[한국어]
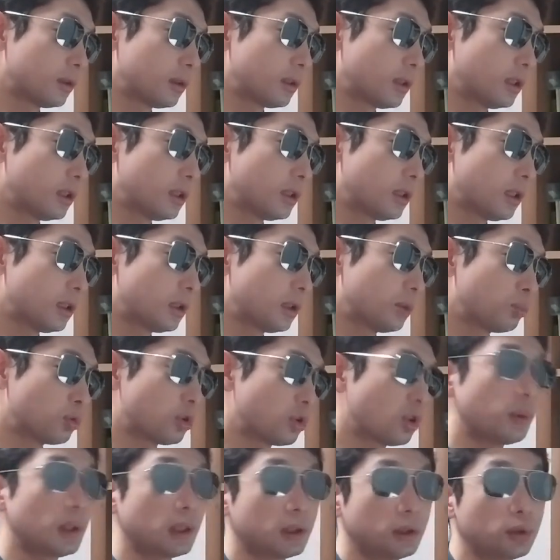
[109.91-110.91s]
그러니까 일단은
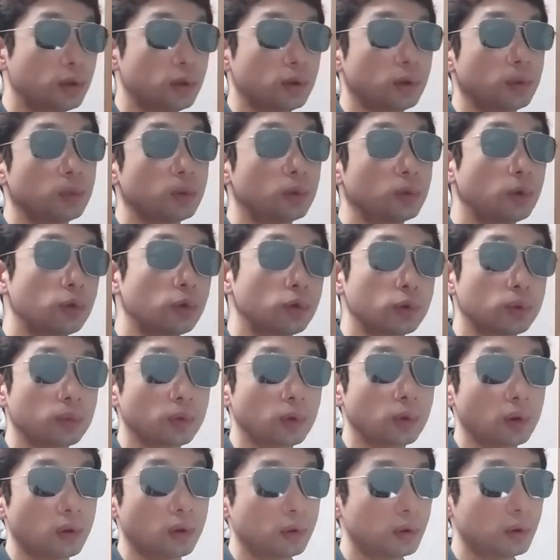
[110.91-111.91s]
물어봤죠. 뭐
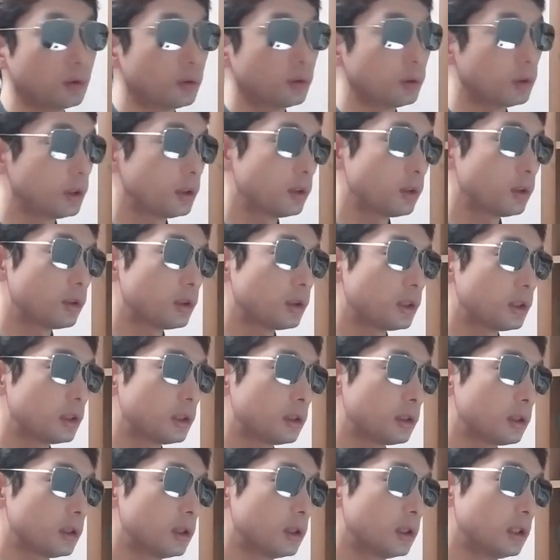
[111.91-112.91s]
요즘
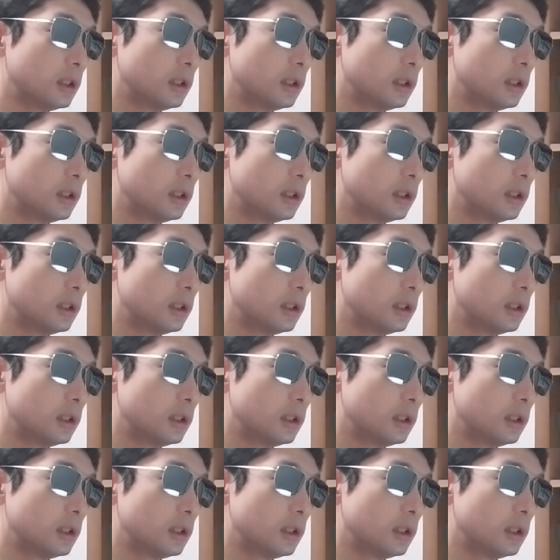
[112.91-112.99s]
신천지